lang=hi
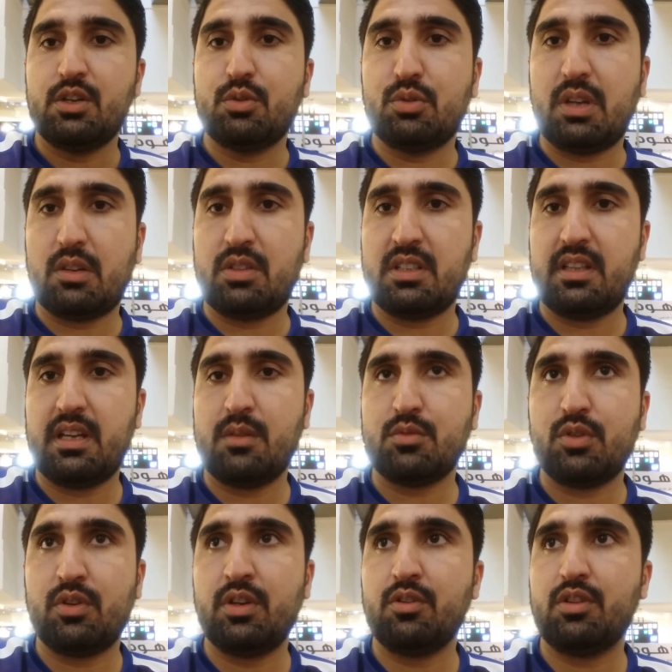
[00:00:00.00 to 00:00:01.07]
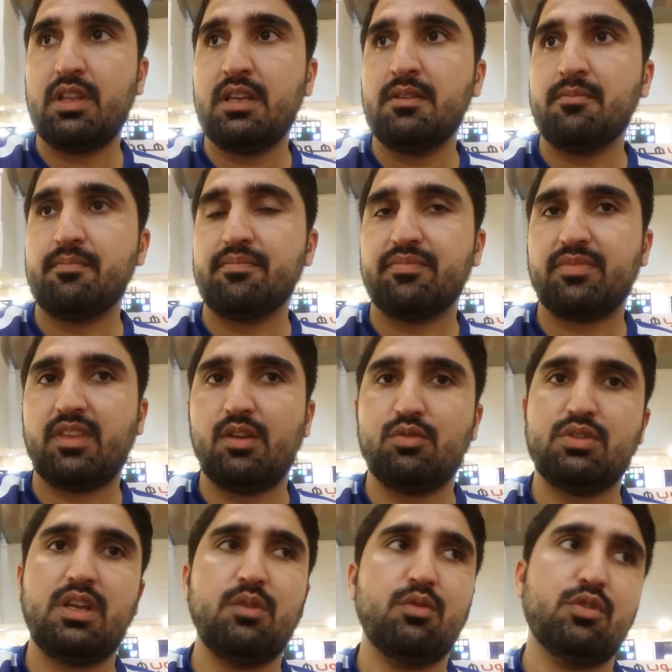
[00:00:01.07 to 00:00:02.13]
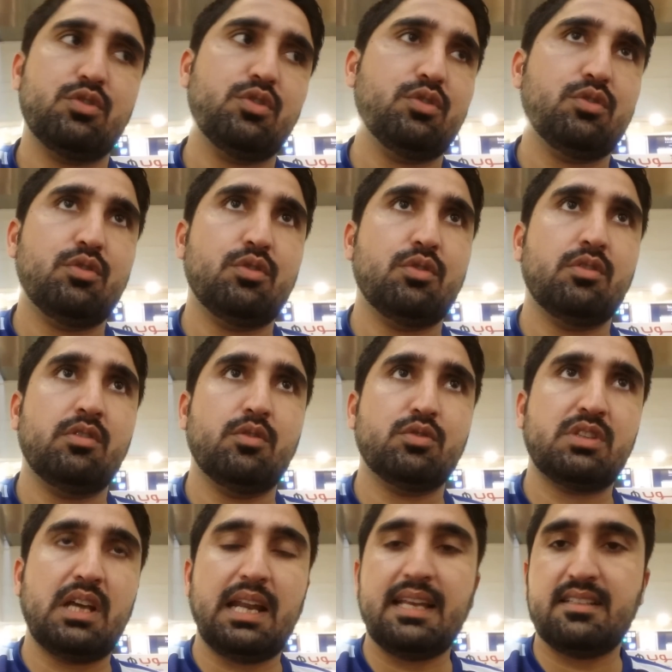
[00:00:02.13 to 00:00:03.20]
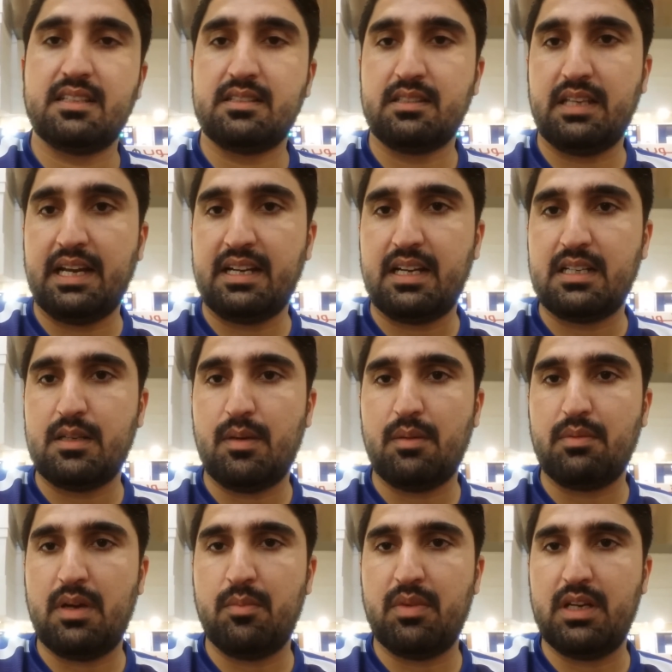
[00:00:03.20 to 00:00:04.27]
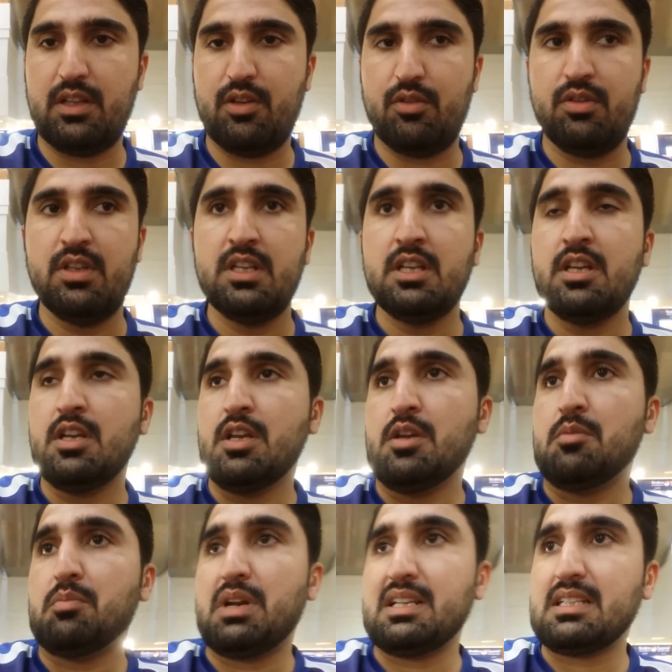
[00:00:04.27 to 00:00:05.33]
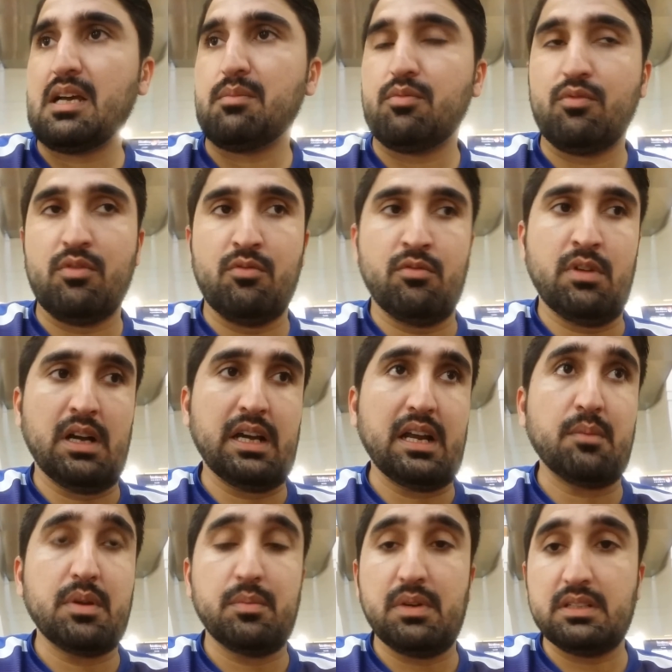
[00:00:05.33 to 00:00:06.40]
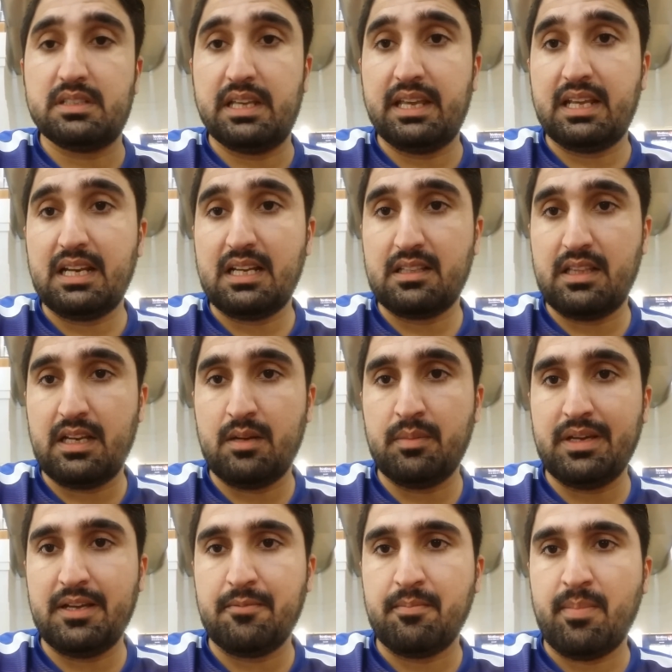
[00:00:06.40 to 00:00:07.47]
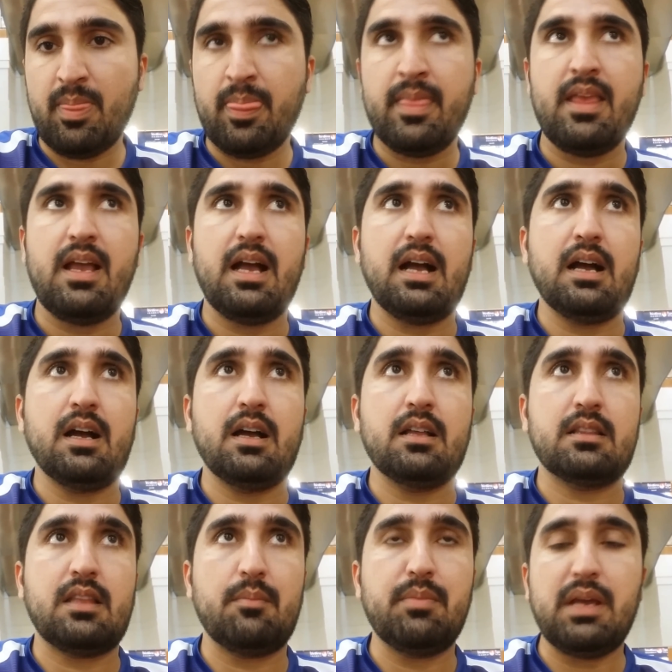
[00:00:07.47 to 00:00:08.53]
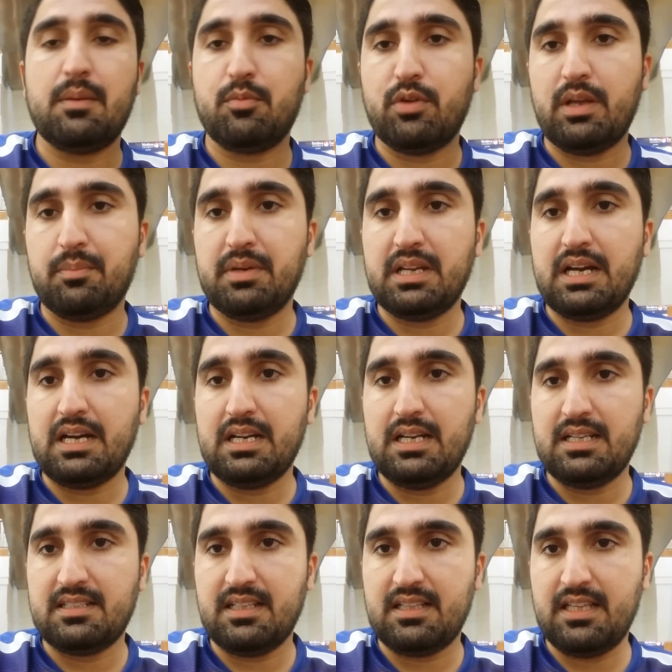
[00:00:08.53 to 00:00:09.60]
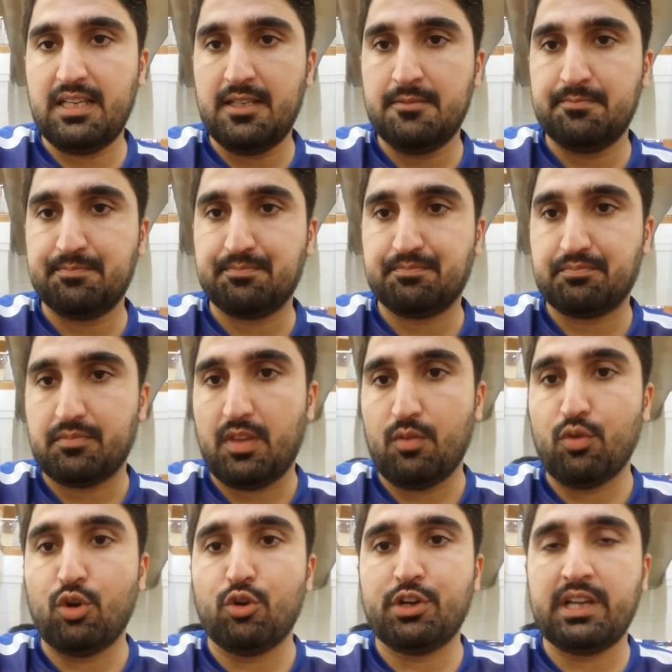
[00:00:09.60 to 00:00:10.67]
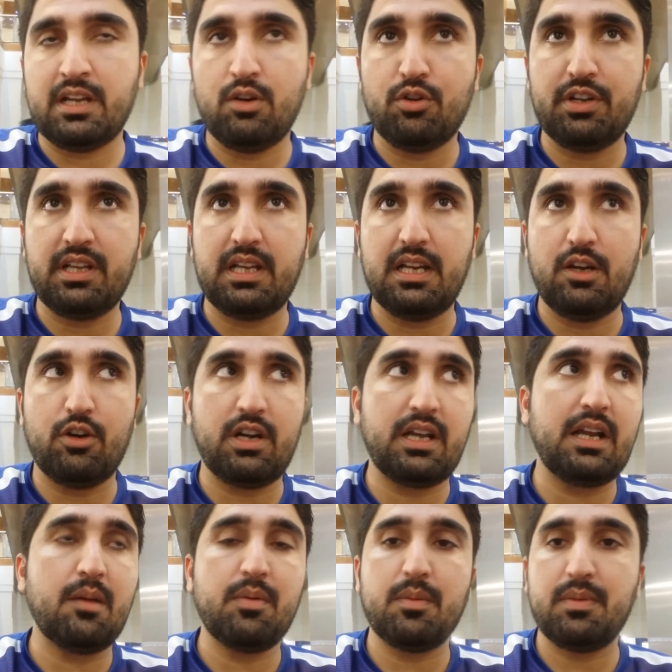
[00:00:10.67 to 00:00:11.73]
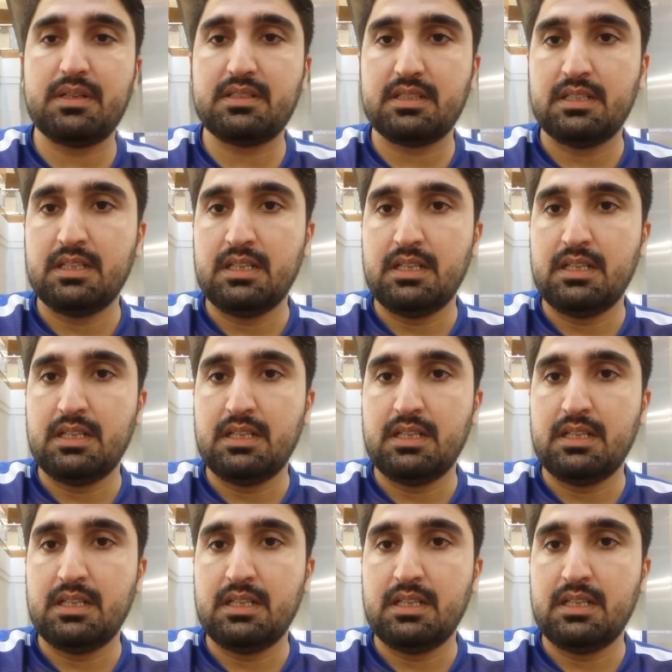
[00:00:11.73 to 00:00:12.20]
2000 थाउजेंड दरम्स होने होते हैं उसके वो जो उसका लाइसेंस के अंडर जब आप काम करते हो प्लस आप अगर आपके पास एक लाख दरम है तब भी आप कोई अपनी गाड़ी ले सकते हैं वो लोडिंग अनलोडिंग के लिए और अगर आपके पास